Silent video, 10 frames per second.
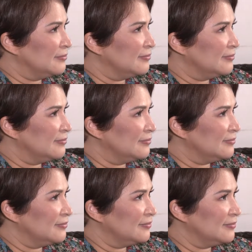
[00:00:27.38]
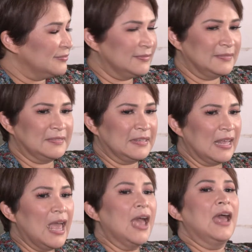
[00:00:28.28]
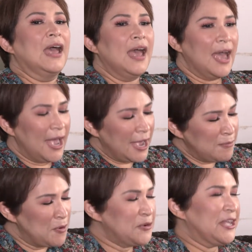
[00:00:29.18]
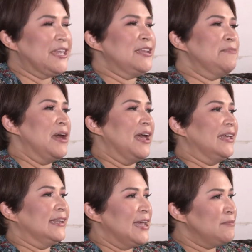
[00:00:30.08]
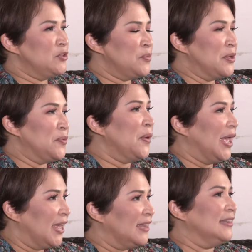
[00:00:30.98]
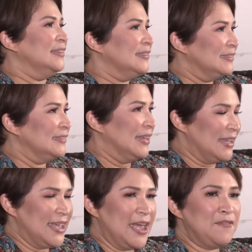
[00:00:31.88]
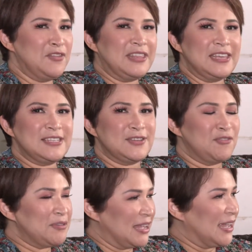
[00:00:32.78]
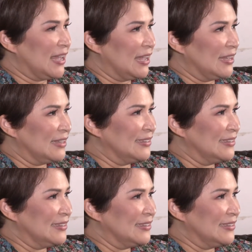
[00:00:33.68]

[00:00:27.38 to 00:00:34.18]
na po si Miss Janice Tabalan? I'm okay naman. I'm doing well. Everything is okay.